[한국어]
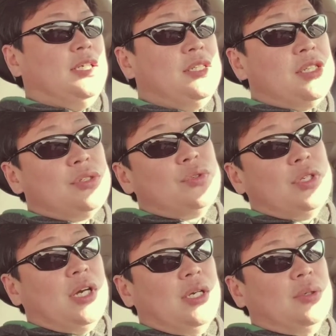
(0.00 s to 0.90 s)

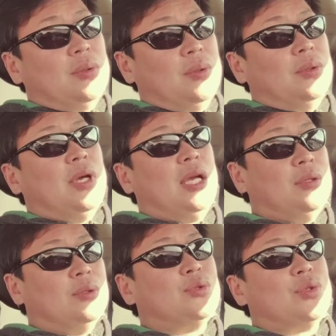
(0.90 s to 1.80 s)
인지주의가 있고
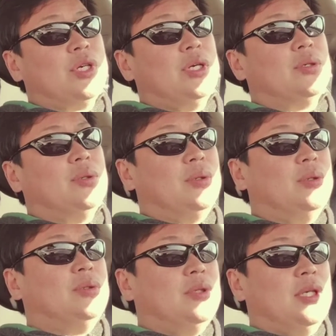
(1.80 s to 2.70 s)
행동주의가
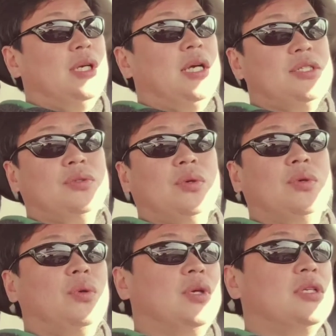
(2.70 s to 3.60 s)
있고
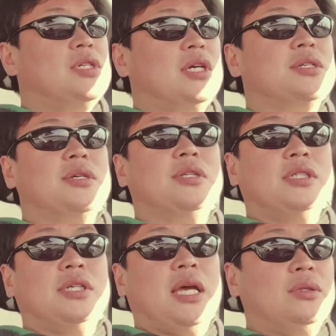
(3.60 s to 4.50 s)
아직도 교육
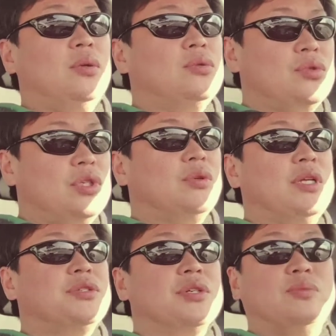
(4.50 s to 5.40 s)
현장에서는 그 행동주의
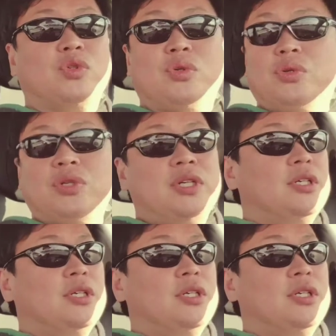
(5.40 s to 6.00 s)
관점으로